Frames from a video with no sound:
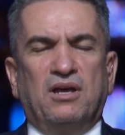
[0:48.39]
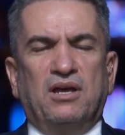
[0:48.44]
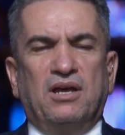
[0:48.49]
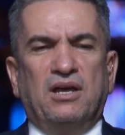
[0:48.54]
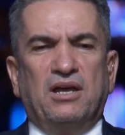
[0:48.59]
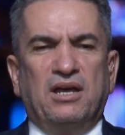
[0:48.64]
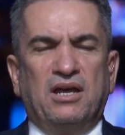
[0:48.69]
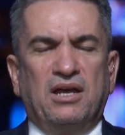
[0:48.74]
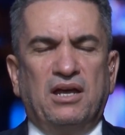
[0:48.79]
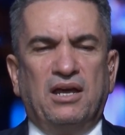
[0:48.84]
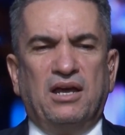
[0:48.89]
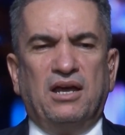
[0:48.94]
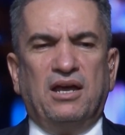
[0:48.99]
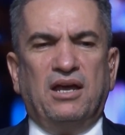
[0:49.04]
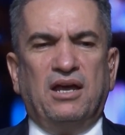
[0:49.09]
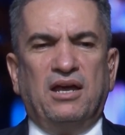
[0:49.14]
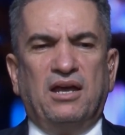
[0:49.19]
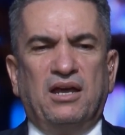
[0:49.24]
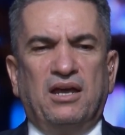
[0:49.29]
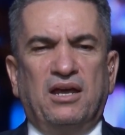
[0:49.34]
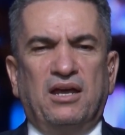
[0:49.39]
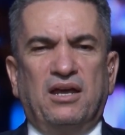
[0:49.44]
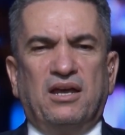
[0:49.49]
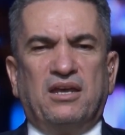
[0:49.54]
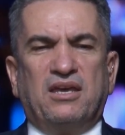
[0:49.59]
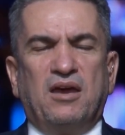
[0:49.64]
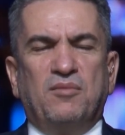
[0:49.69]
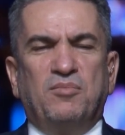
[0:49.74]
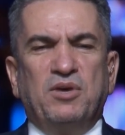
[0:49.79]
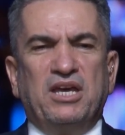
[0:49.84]

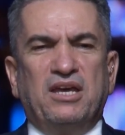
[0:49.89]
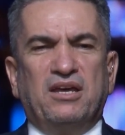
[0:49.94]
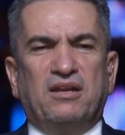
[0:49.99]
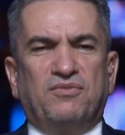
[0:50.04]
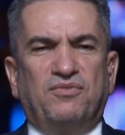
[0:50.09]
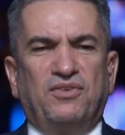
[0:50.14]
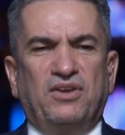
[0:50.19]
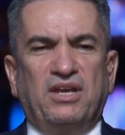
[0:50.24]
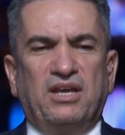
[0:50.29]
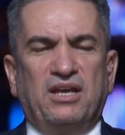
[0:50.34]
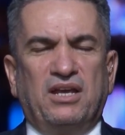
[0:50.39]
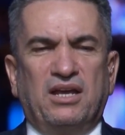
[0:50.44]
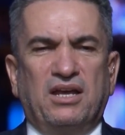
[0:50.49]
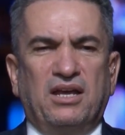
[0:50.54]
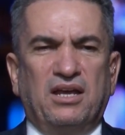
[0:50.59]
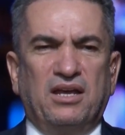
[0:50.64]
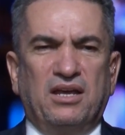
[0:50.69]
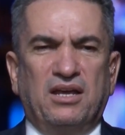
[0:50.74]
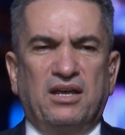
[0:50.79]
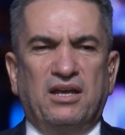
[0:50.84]
آه، كبير في